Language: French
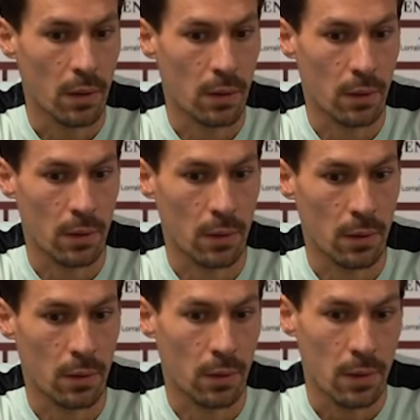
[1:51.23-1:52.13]

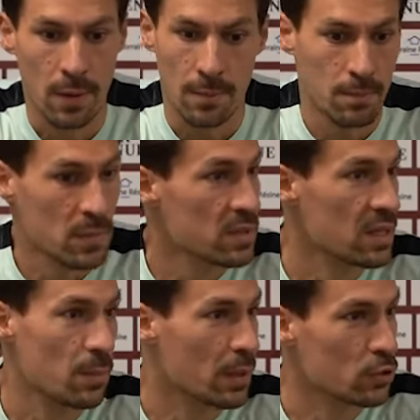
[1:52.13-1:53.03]
Euh, ce
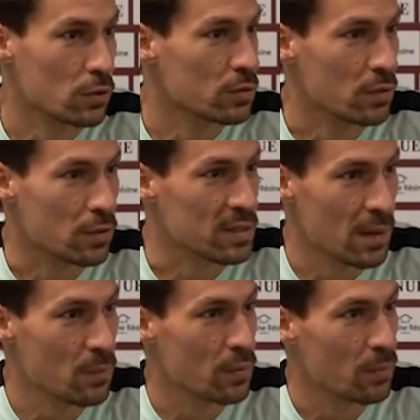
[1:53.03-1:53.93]
qui n'est pas chose euh,
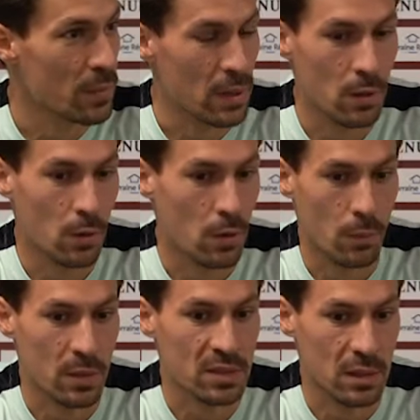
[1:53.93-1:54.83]
simple, mais,
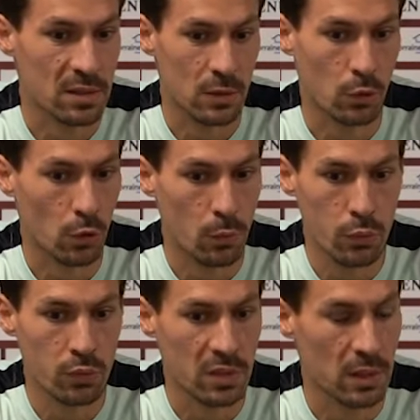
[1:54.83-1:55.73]
euh, c'est, notre
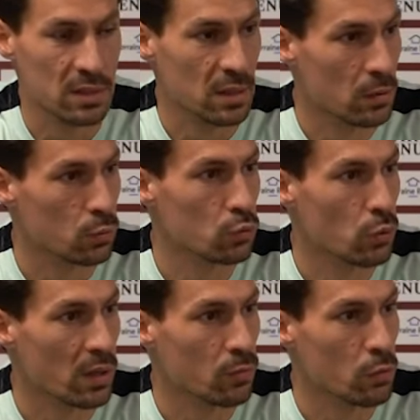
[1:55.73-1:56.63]
but, c'est d'essayer de
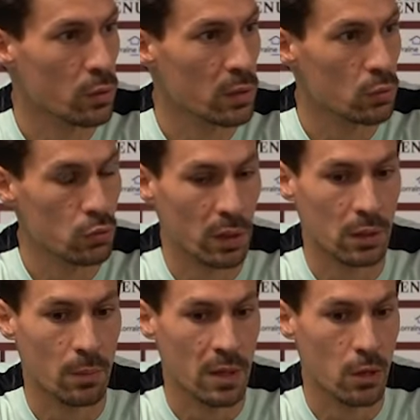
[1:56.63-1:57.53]
toujours évoluer, toujours
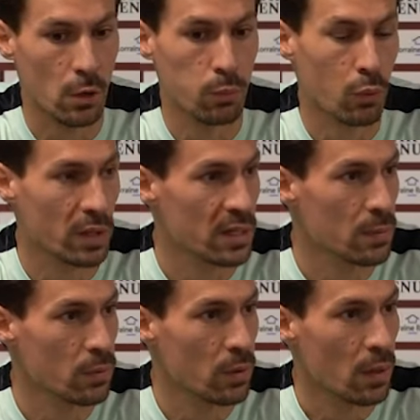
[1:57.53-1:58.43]
être meilleur pour
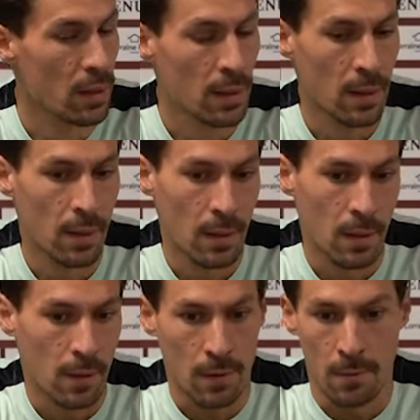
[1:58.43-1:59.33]
l'équipe.
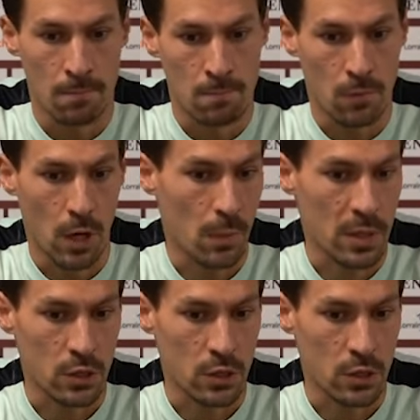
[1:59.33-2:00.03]
Voilà,